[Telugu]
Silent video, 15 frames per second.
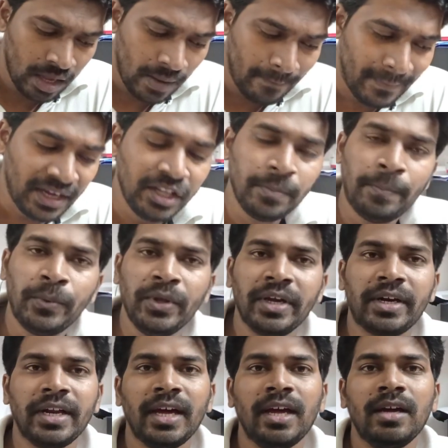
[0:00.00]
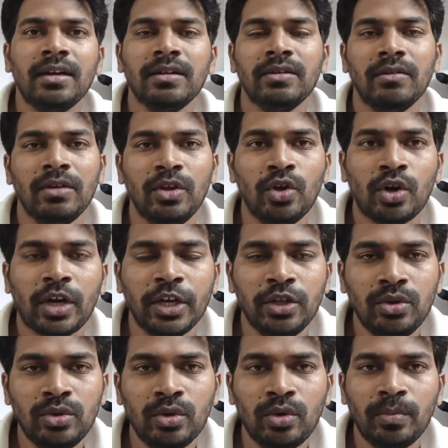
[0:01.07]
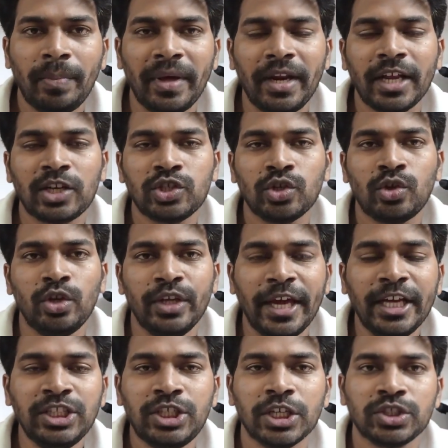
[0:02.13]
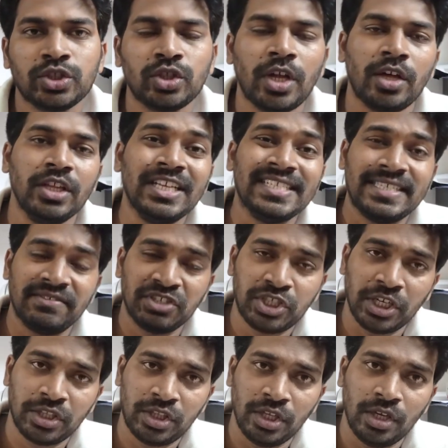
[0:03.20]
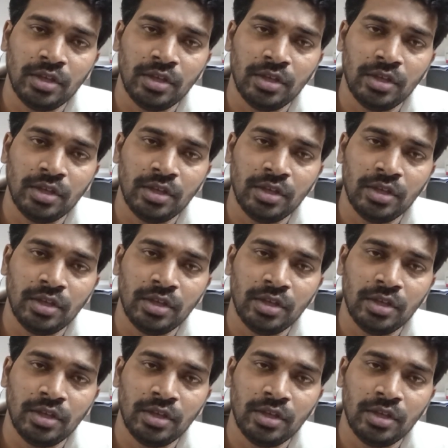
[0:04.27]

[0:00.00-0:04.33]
మరి ఇప్పుడు ఇక్కడ ఈ యొక్క హిందూ పరిరక్షకులు ఏం చేస్తున్నారు ఈ శివశక్తి